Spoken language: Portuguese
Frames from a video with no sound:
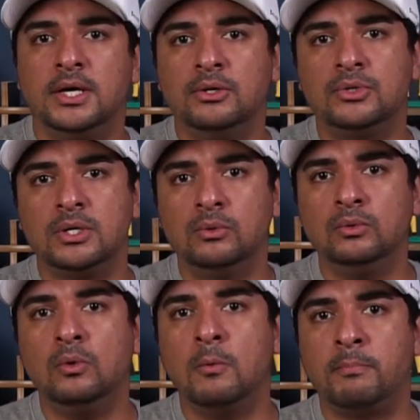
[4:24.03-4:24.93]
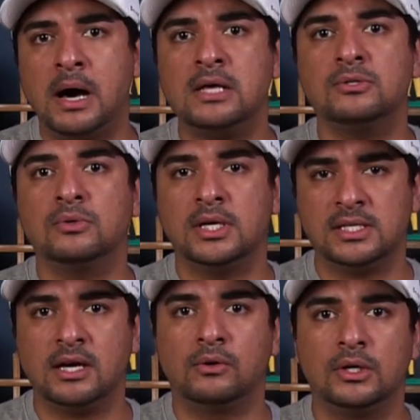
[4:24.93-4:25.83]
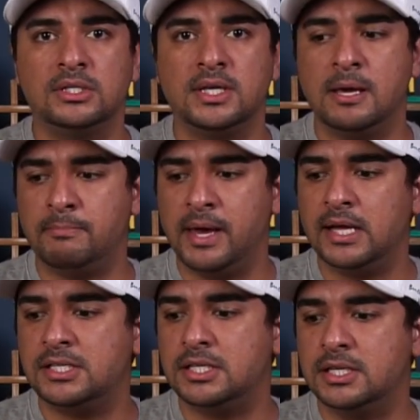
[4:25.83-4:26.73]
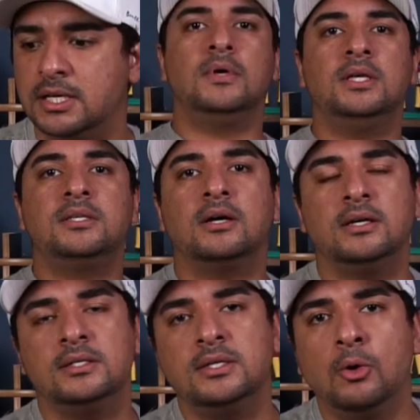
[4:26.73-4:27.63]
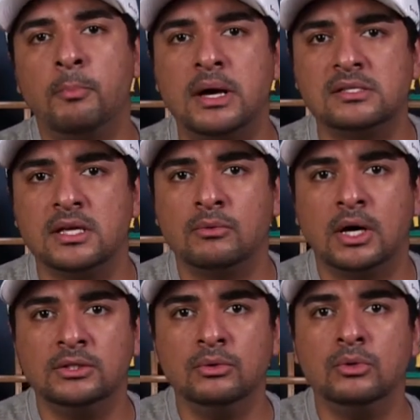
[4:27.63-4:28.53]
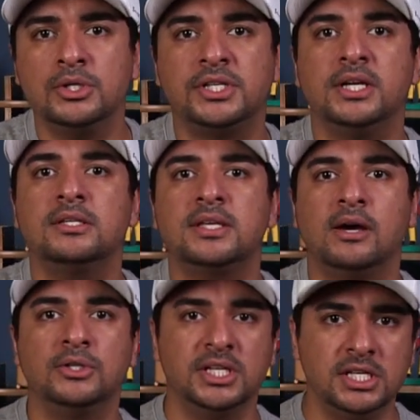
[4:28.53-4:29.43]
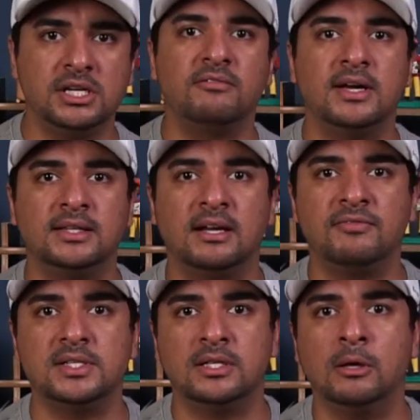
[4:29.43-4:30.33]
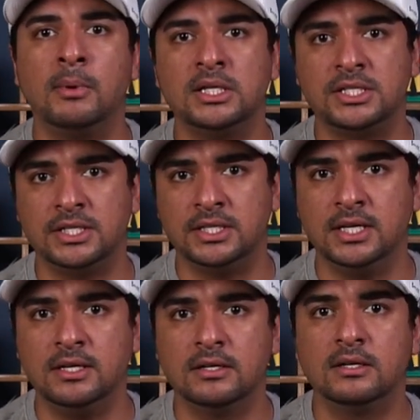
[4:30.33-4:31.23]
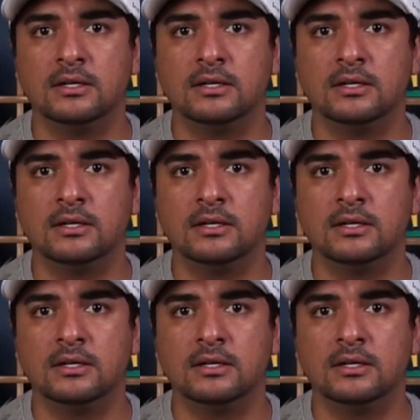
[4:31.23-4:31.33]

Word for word: e o segundo compasso, que esse acorde se repete, esse, esse compasso tem quatro cocheias, que é onde a gente já vai entrar fazendo a batida.